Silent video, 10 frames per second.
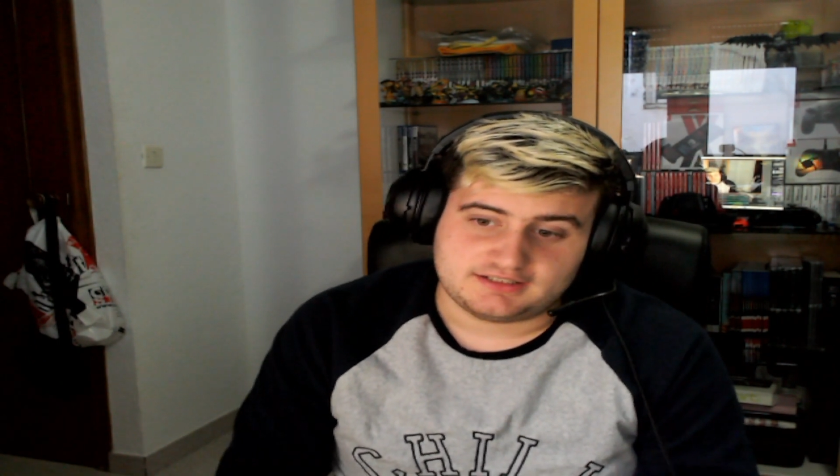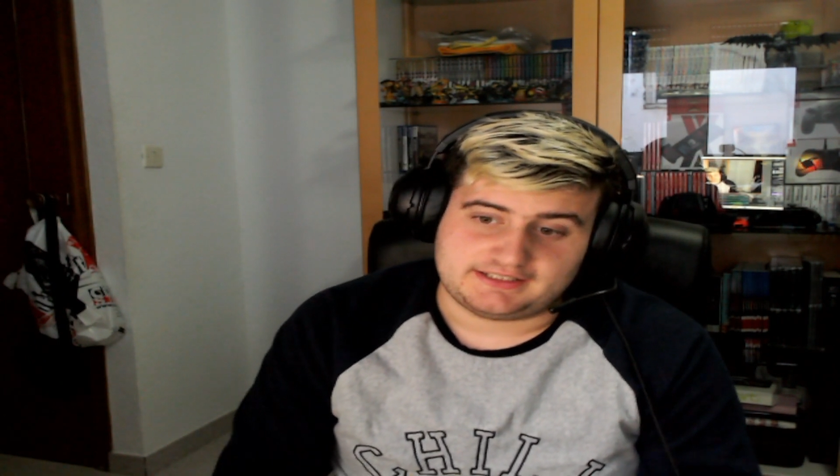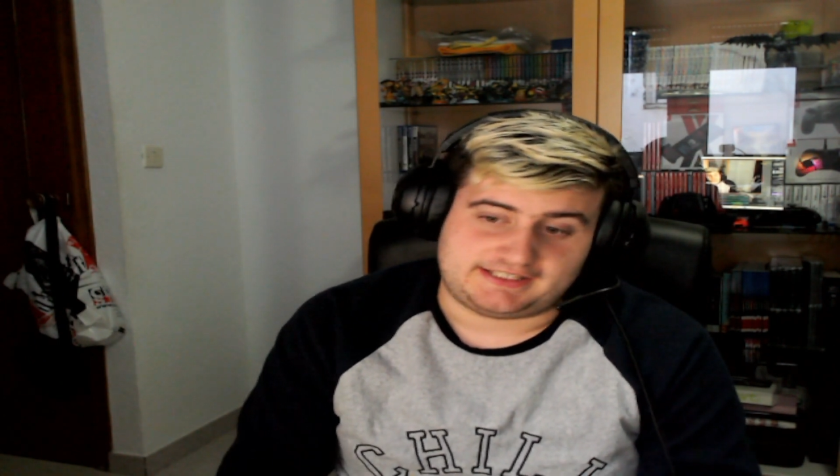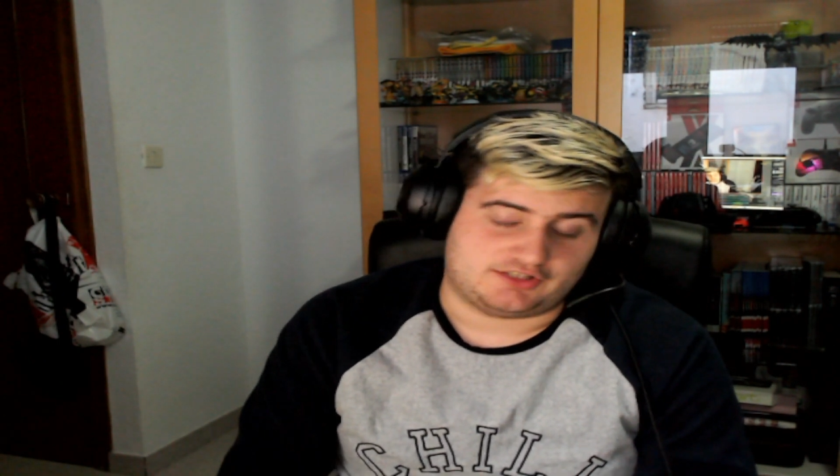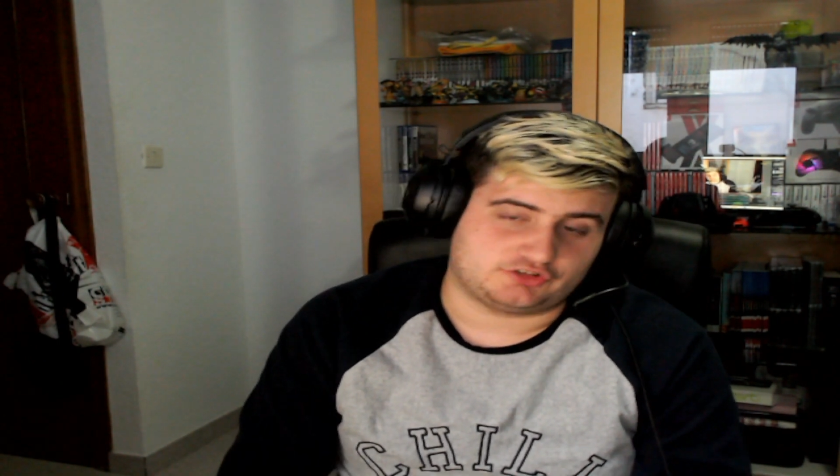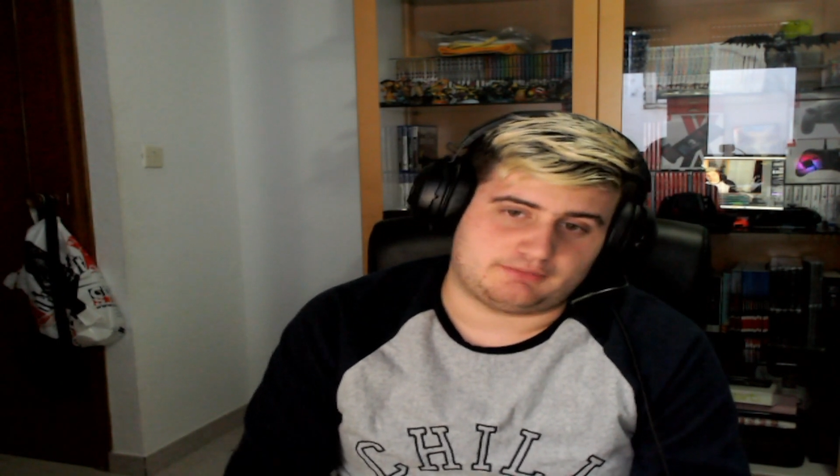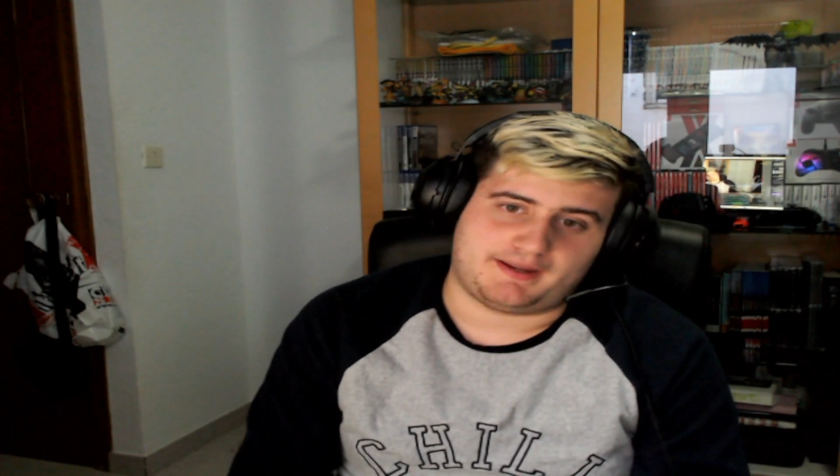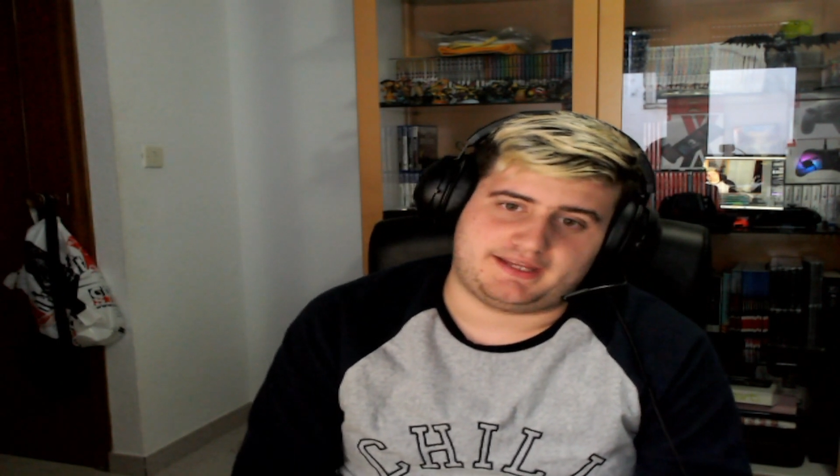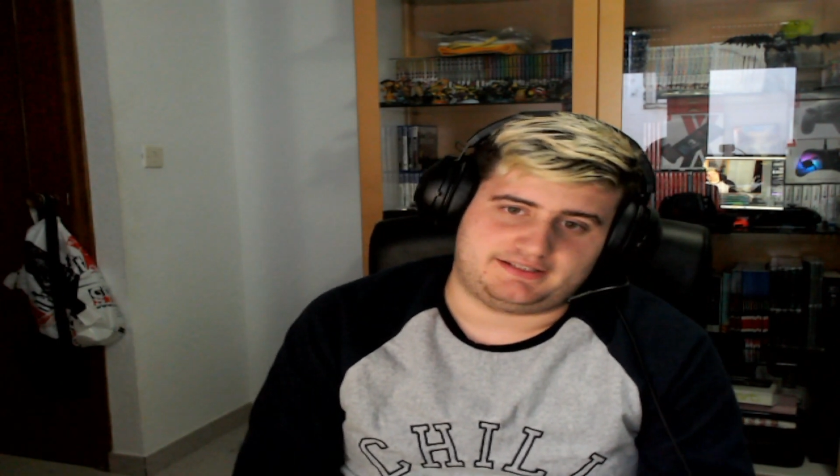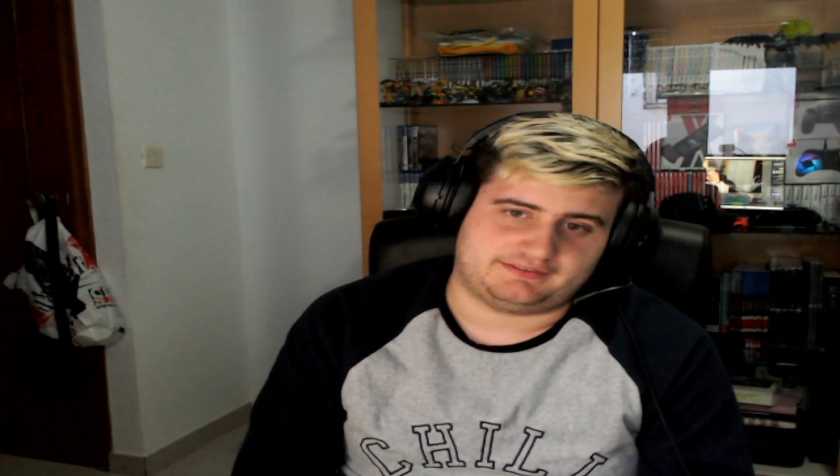y no
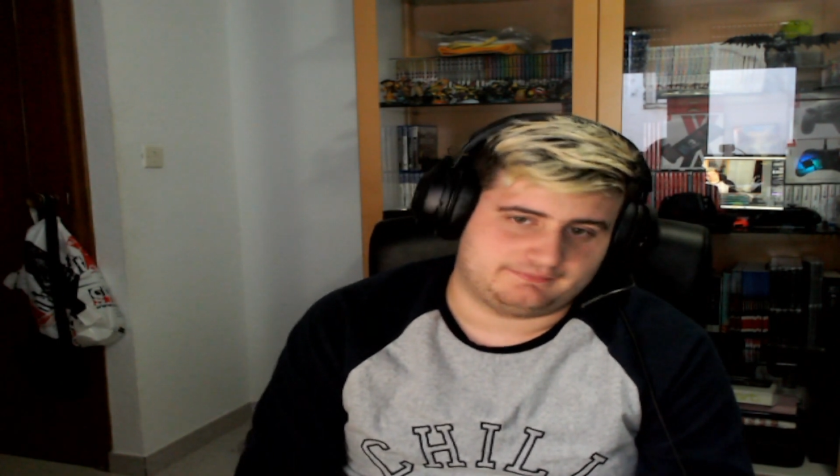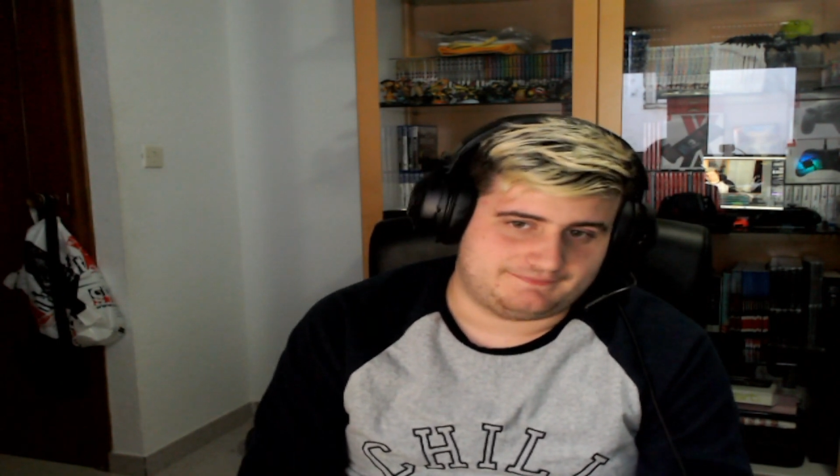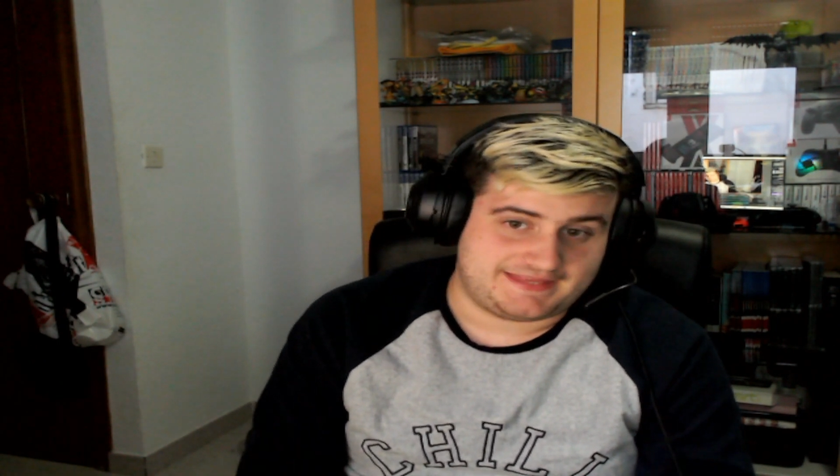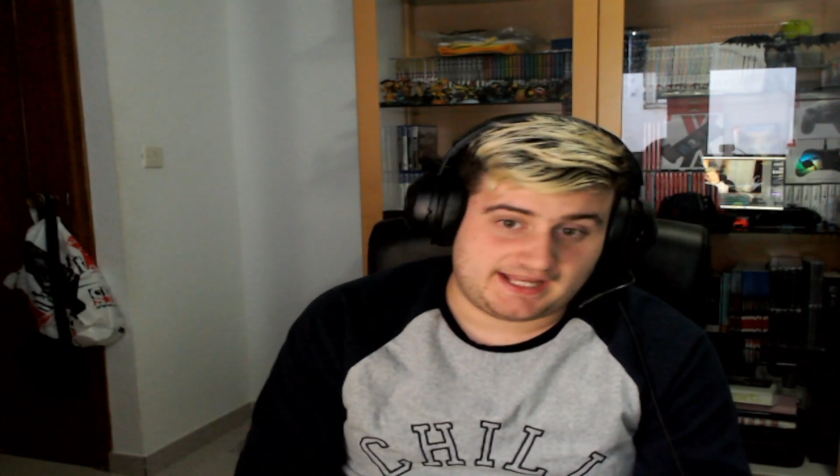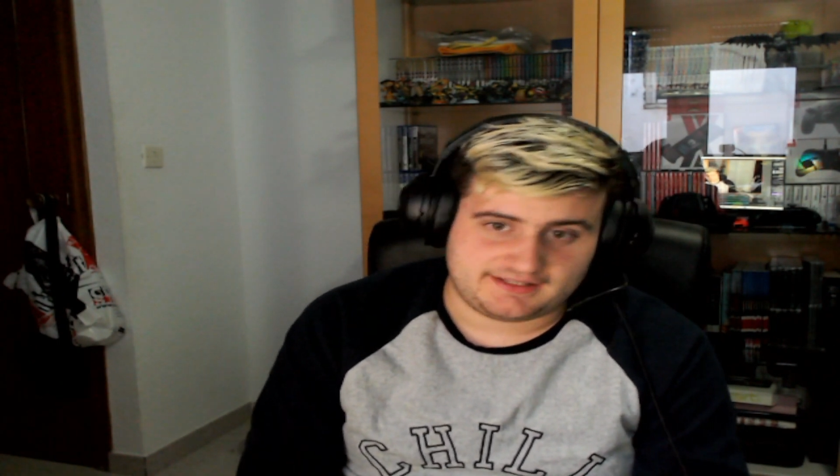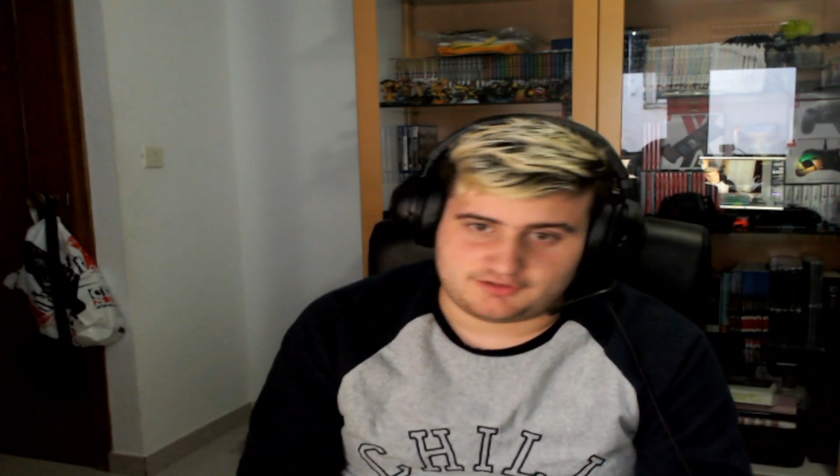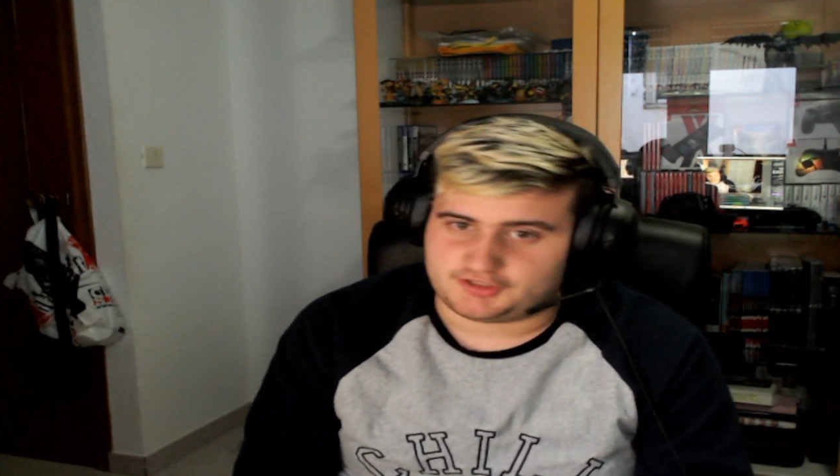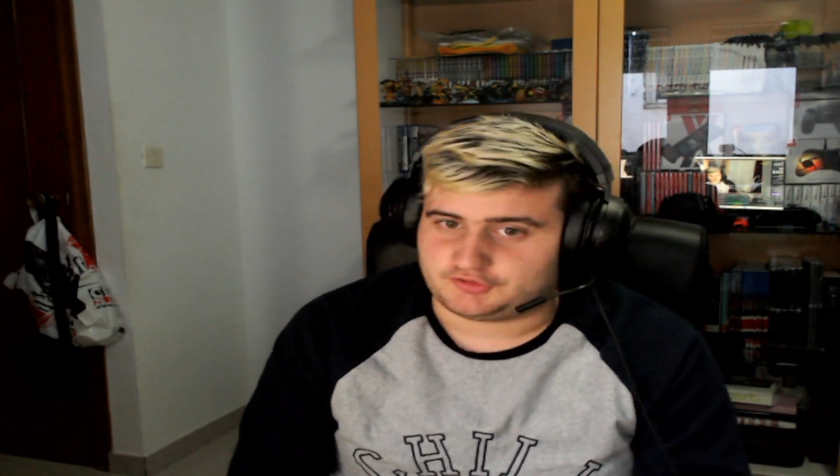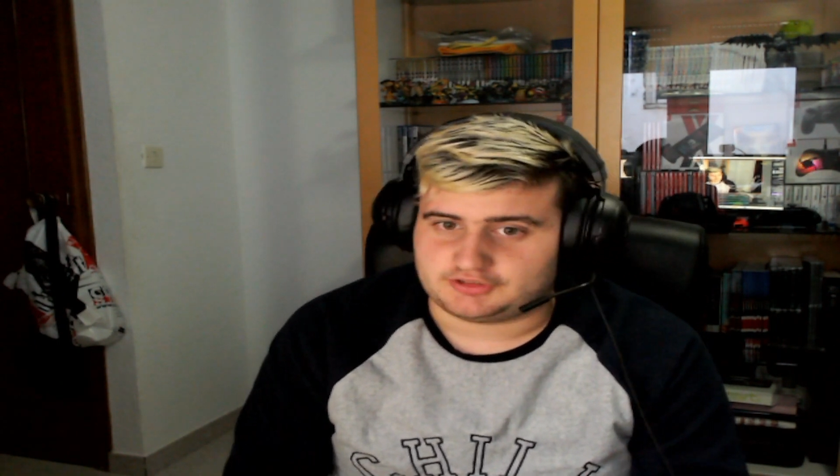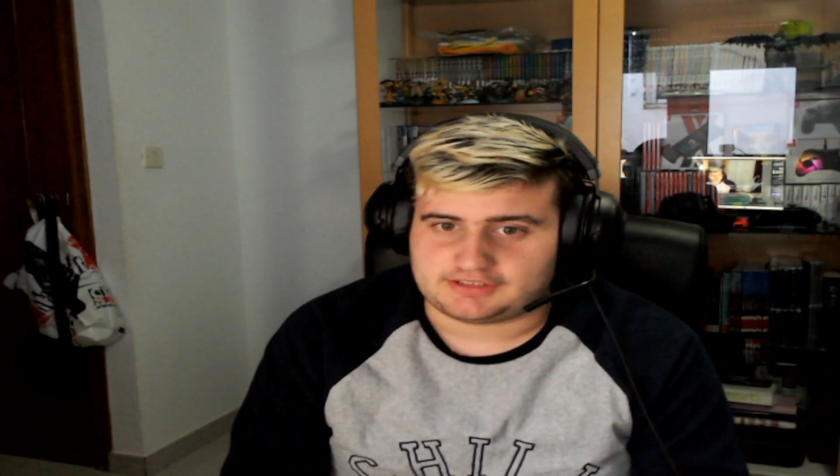sepáis nada de lo que
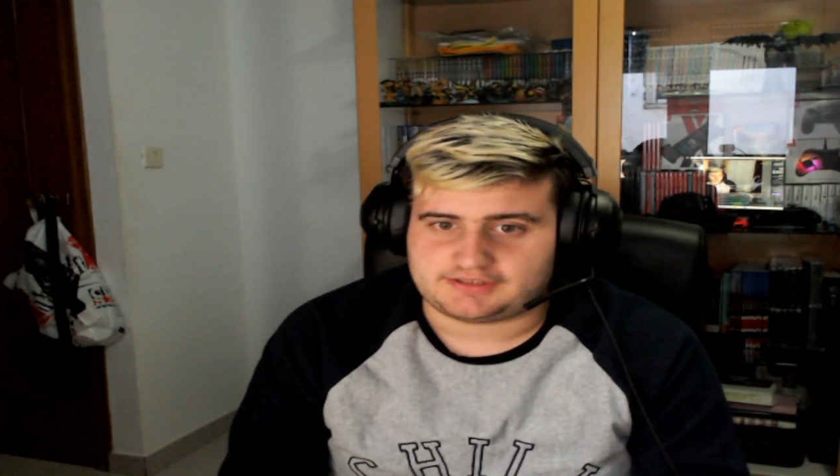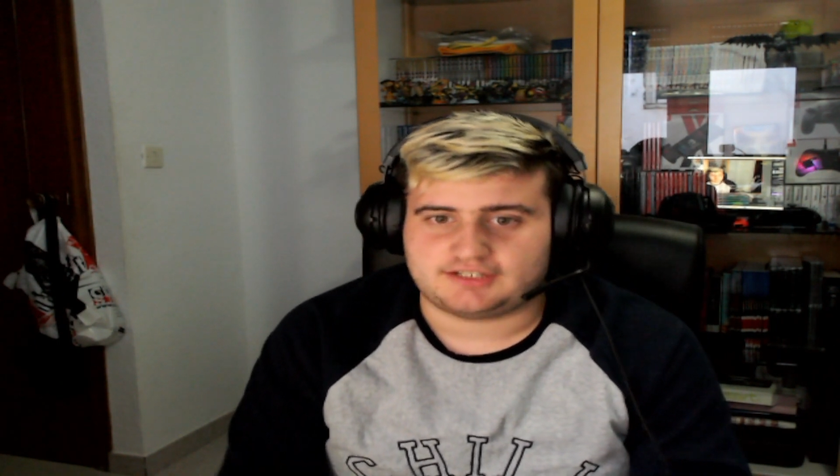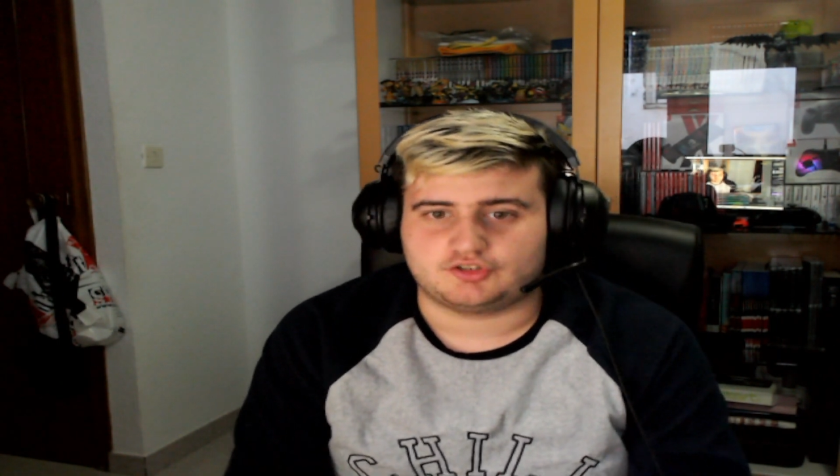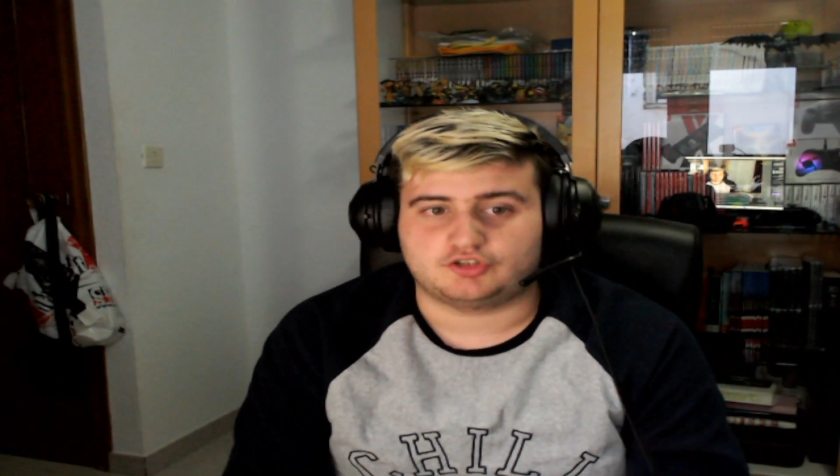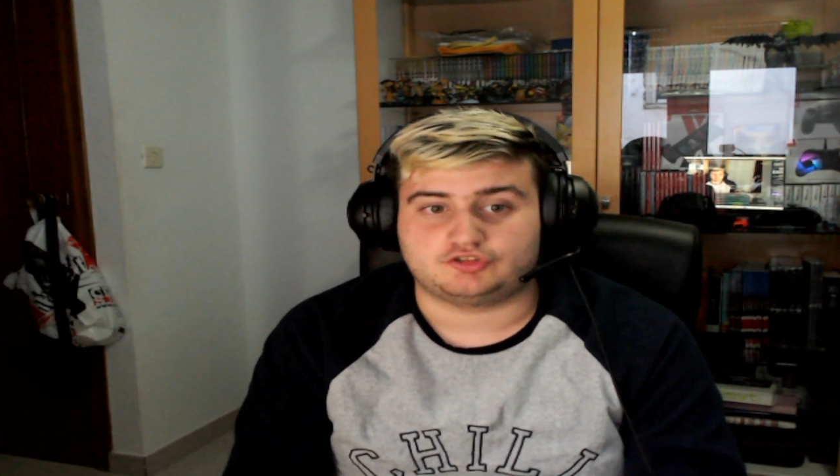estoy diciendo,